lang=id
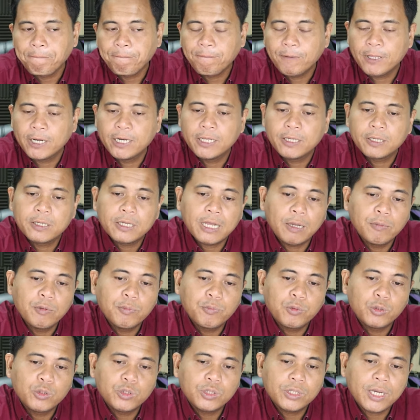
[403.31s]
Jadi kami
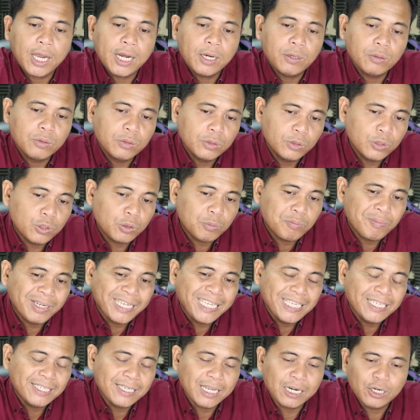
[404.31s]
putuskan untuk
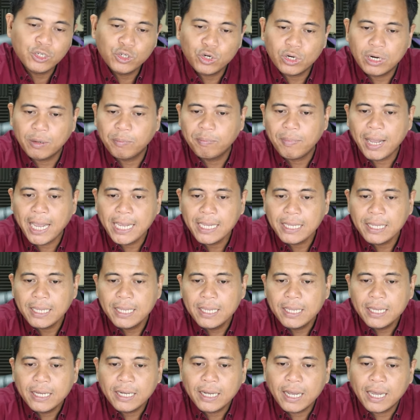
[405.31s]
mengincar zona buy
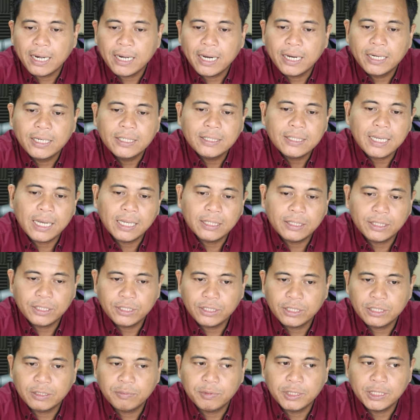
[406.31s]
karena ini sangat
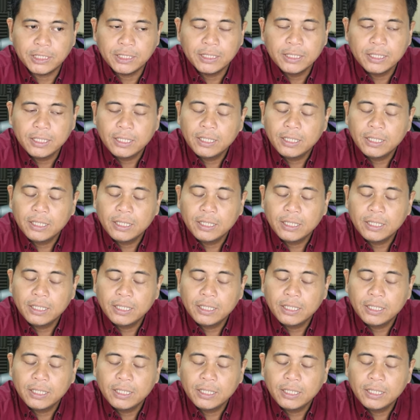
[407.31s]
reasonable.